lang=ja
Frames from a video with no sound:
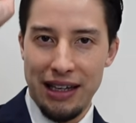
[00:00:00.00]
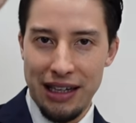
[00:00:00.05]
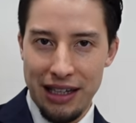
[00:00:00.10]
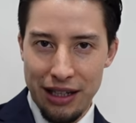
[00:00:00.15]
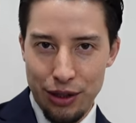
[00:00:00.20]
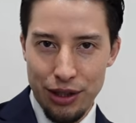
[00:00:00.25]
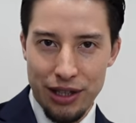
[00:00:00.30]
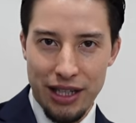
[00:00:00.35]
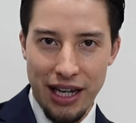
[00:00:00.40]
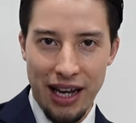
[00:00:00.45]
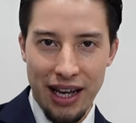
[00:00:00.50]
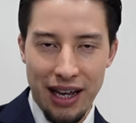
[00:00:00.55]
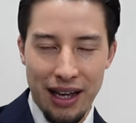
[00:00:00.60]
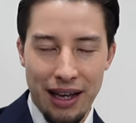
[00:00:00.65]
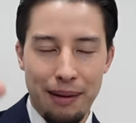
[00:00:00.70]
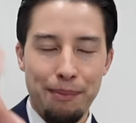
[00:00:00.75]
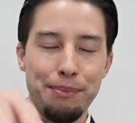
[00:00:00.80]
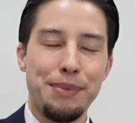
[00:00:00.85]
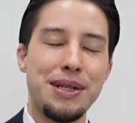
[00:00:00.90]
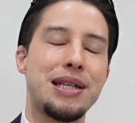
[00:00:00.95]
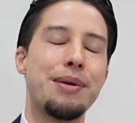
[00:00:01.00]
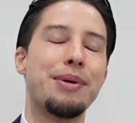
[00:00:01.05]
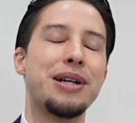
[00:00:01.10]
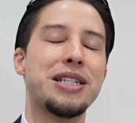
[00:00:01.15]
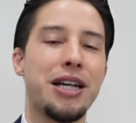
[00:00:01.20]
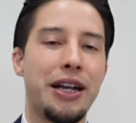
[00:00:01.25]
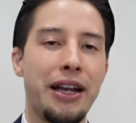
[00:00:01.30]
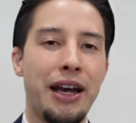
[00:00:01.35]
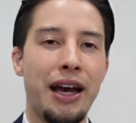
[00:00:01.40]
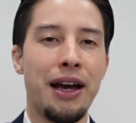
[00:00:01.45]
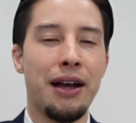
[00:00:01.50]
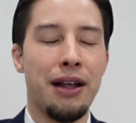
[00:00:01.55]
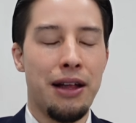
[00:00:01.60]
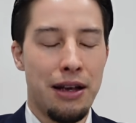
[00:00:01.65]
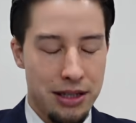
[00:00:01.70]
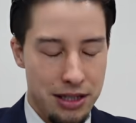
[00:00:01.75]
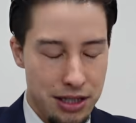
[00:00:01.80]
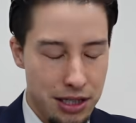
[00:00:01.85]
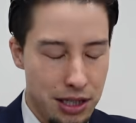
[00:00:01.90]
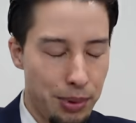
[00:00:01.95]
射抜いて見せましたね
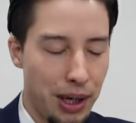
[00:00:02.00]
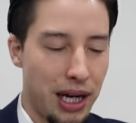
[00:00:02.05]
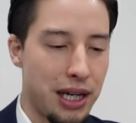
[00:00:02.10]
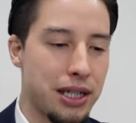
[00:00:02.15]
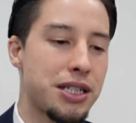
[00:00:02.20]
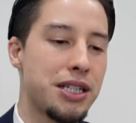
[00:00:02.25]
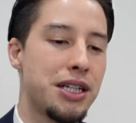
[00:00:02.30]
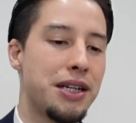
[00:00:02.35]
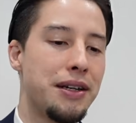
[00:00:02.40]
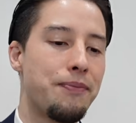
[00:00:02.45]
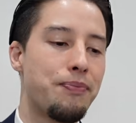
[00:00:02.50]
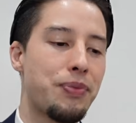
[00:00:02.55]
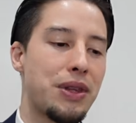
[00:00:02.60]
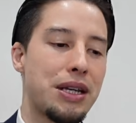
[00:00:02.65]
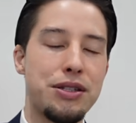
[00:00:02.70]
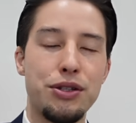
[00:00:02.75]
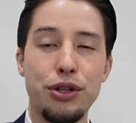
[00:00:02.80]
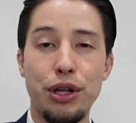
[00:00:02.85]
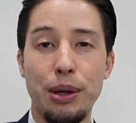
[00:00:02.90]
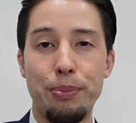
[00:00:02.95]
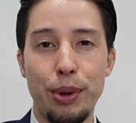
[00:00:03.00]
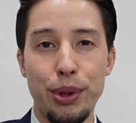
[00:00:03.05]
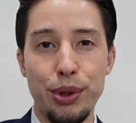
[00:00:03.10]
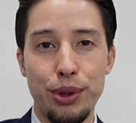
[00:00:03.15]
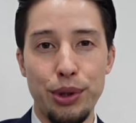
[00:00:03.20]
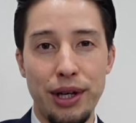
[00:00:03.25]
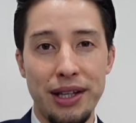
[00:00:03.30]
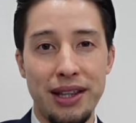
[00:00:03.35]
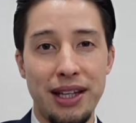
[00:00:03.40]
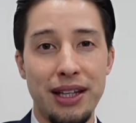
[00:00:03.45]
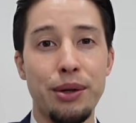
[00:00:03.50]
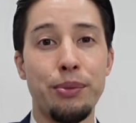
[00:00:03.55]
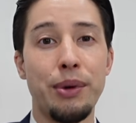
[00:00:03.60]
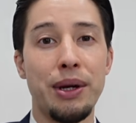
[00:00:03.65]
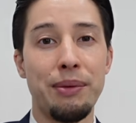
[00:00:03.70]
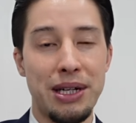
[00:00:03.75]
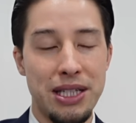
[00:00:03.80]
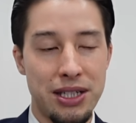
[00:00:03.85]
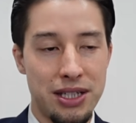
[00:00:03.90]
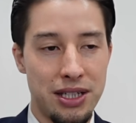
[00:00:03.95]
素晴らしいスリーポイントだったと
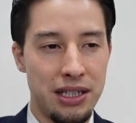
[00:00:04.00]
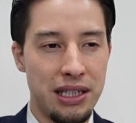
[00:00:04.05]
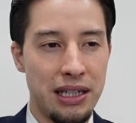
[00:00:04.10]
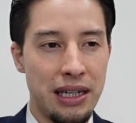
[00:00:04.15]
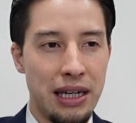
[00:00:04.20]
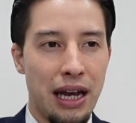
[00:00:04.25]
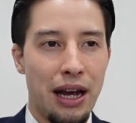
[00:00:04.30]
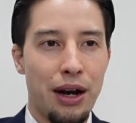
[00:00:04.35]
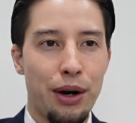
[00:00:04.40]
思いますし